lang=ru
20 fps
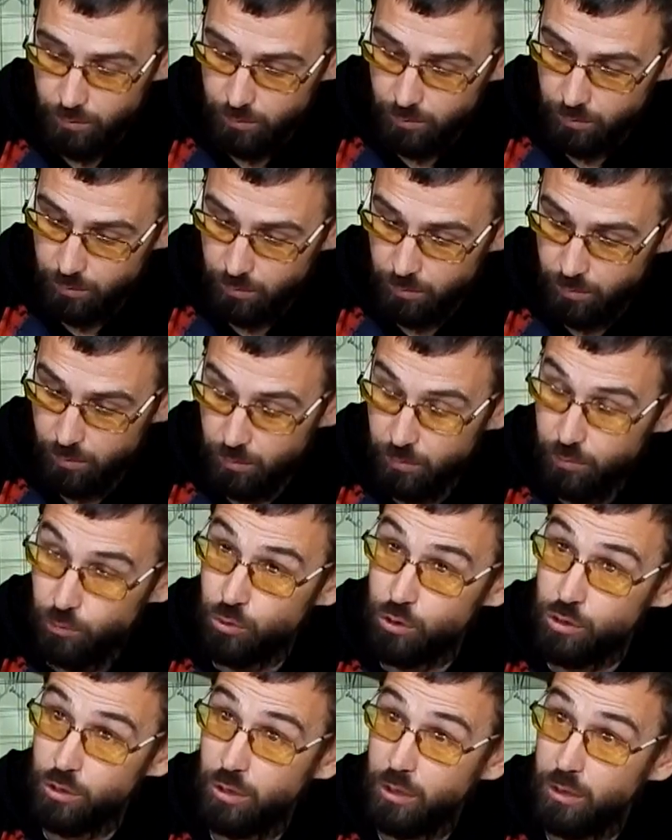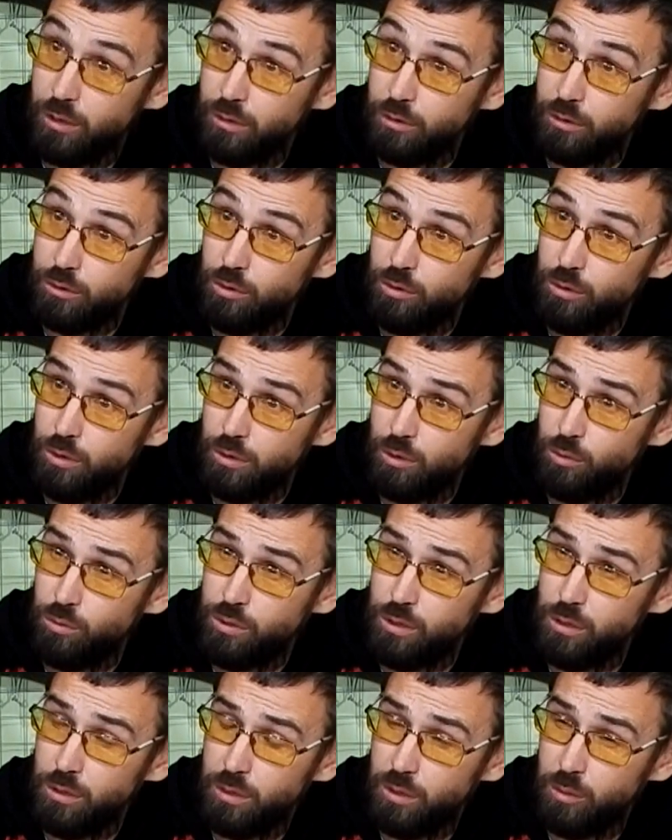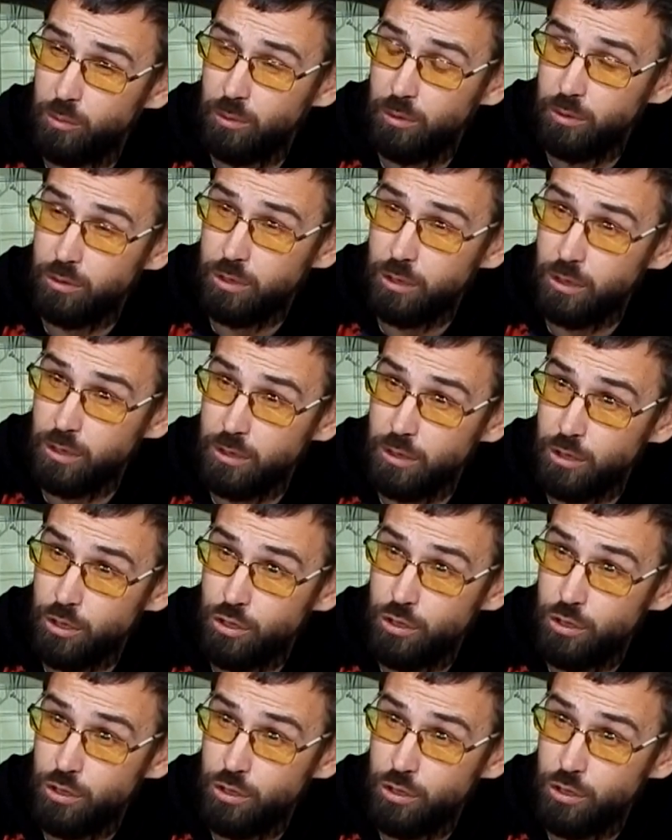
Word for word: Э, тоже на сколько у тебя усилитель получается?